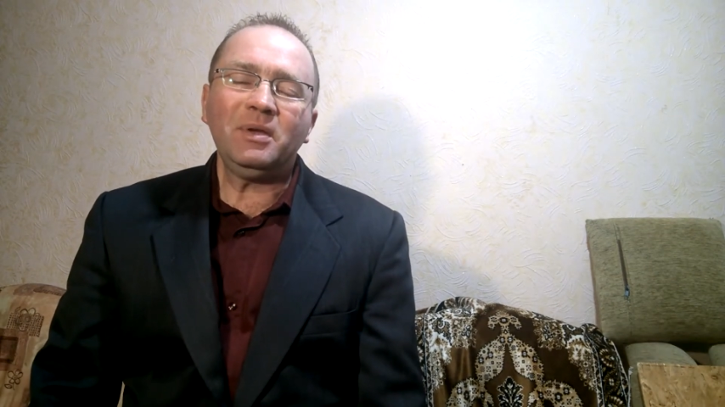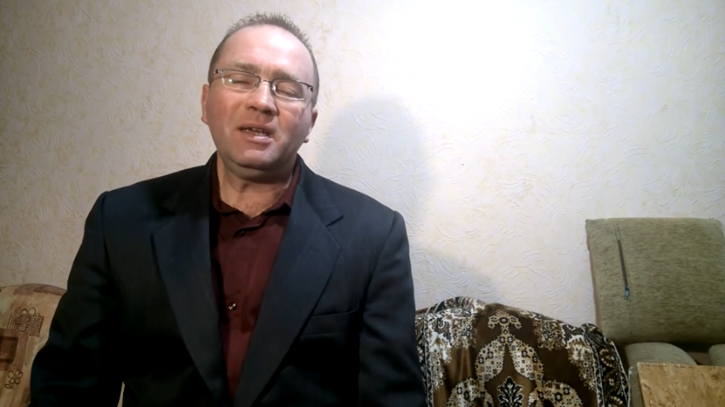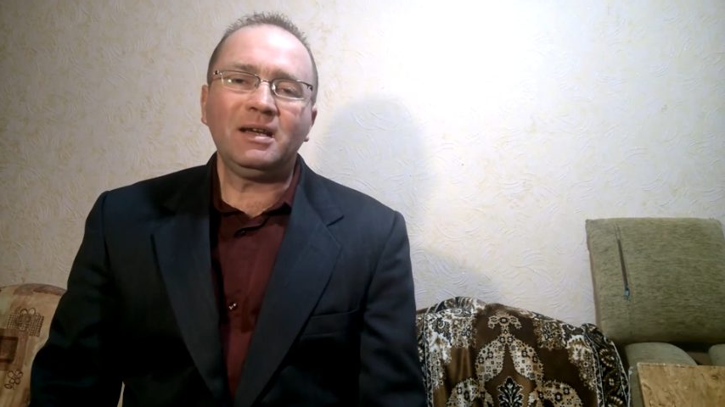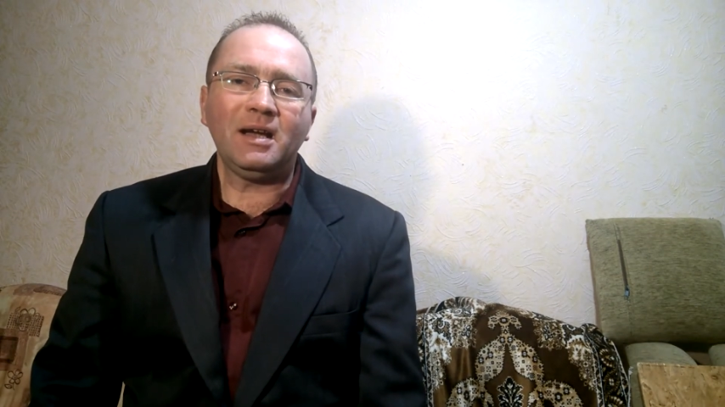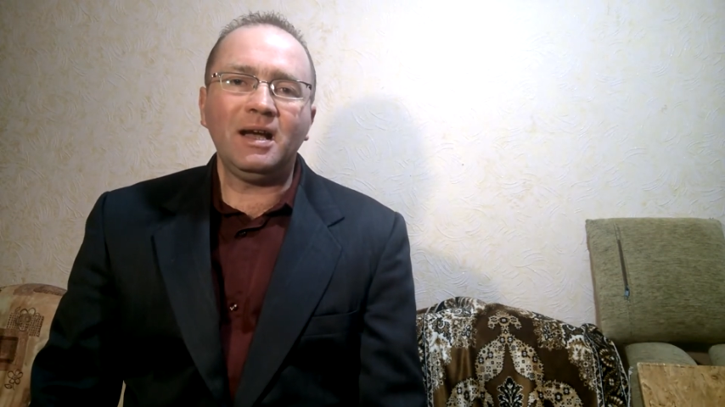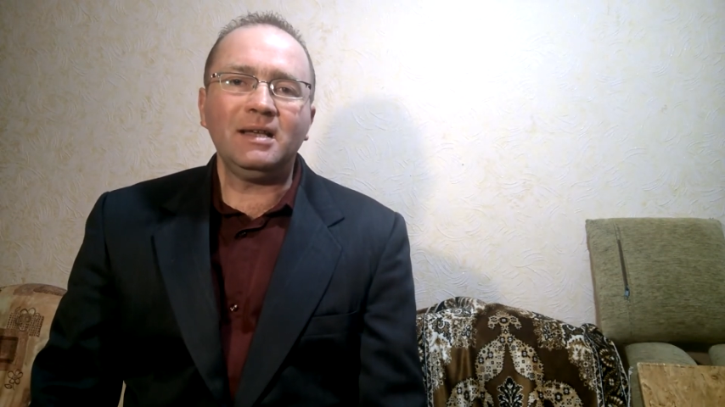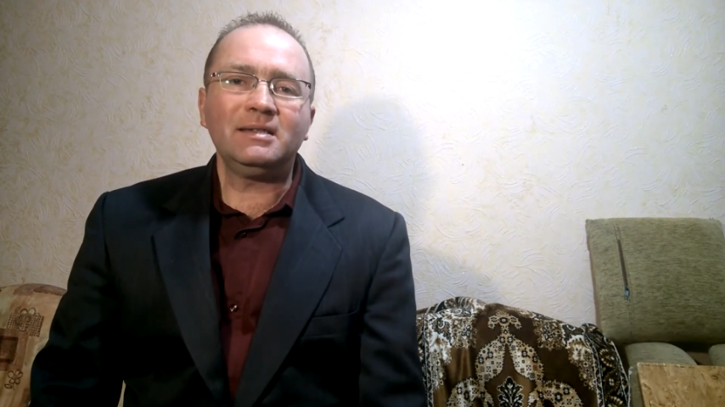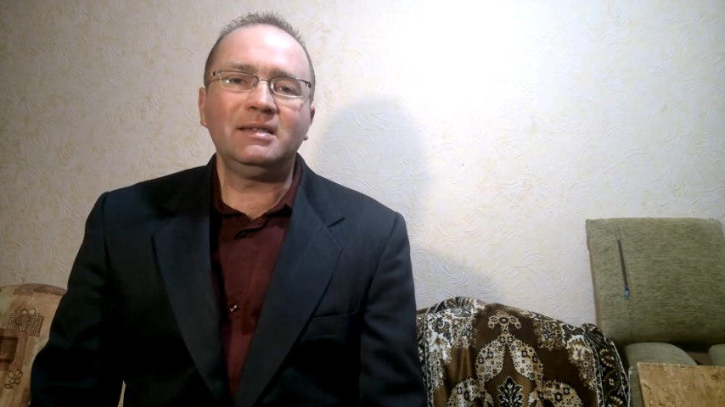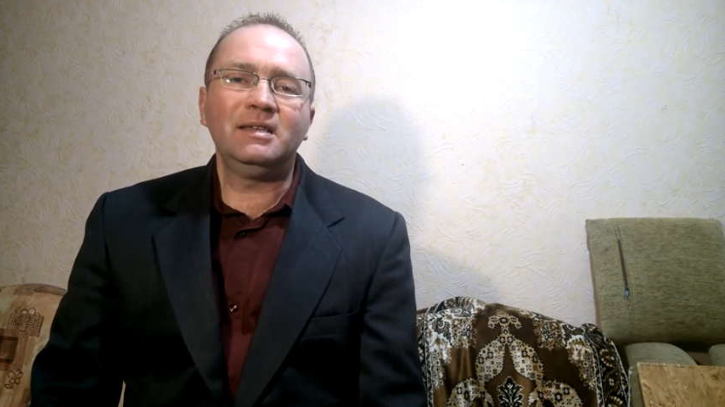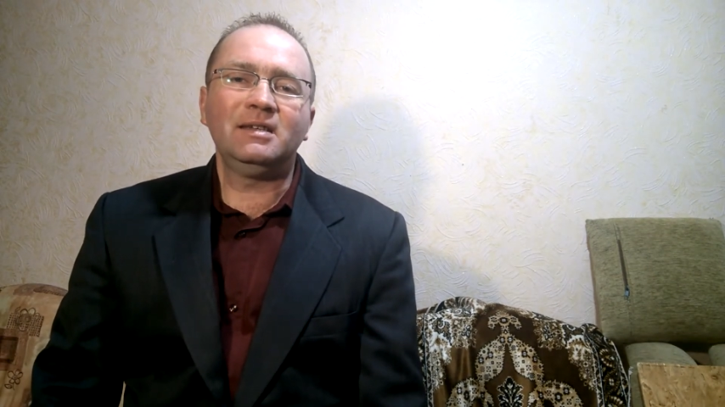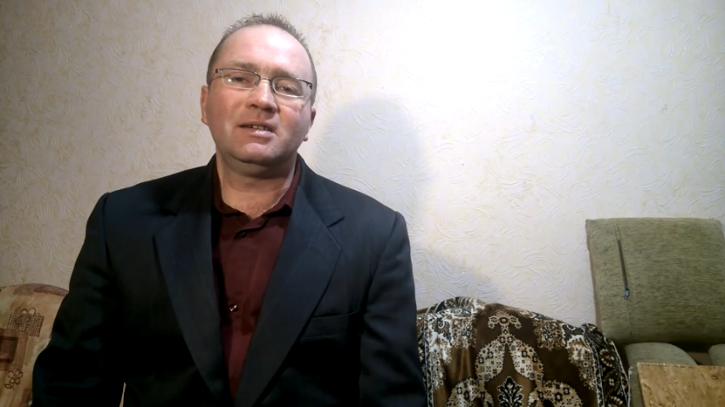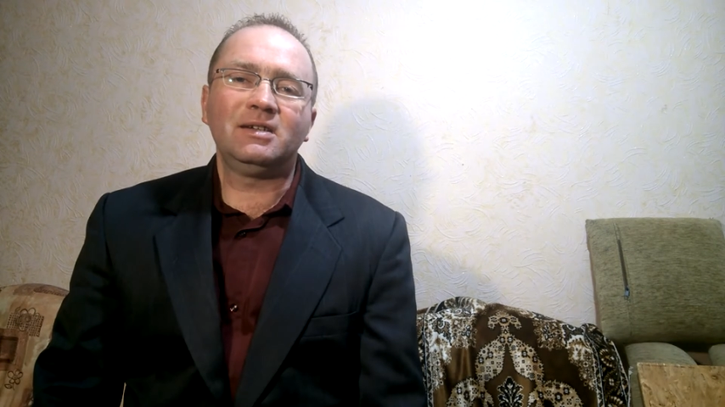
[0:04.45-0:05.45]

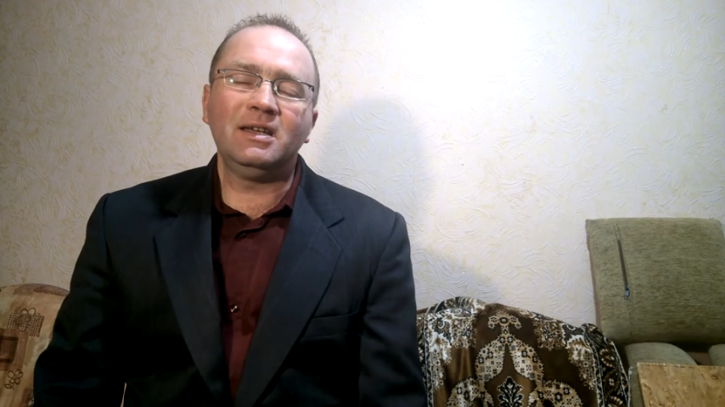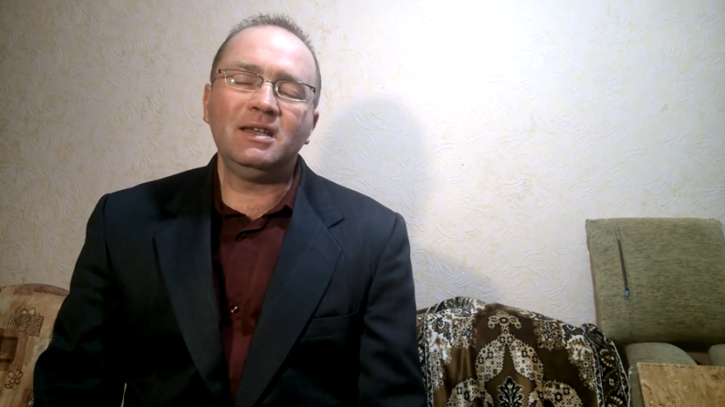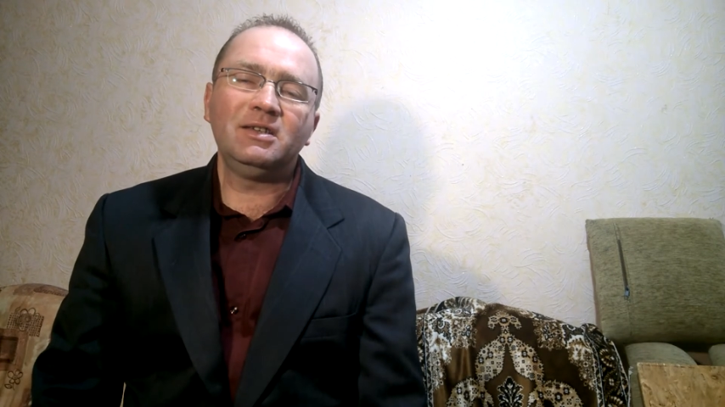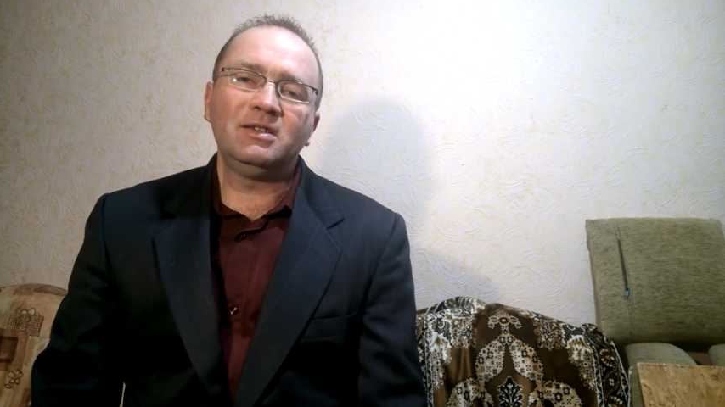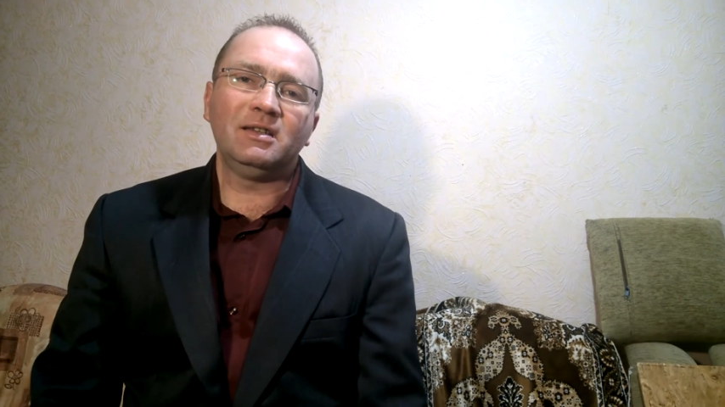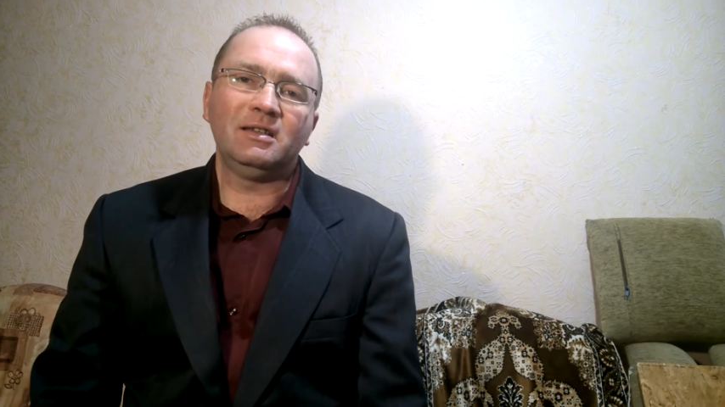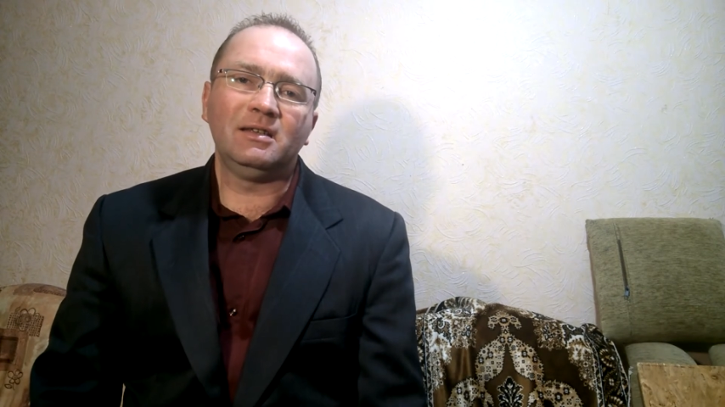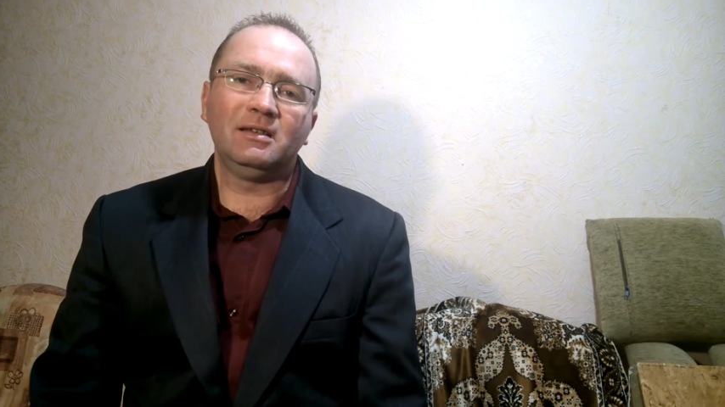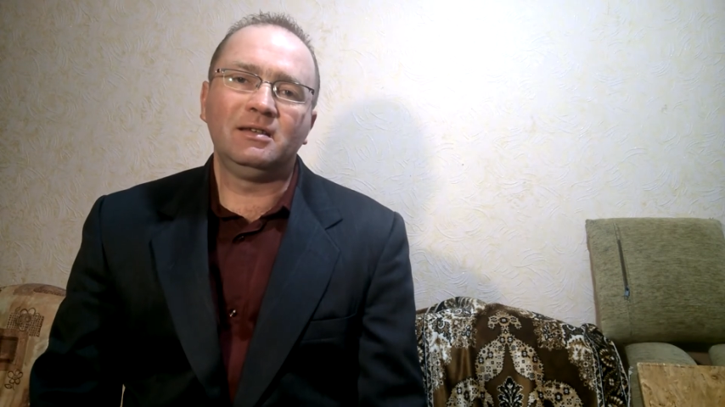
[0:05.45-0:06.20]
прекрасные женщины.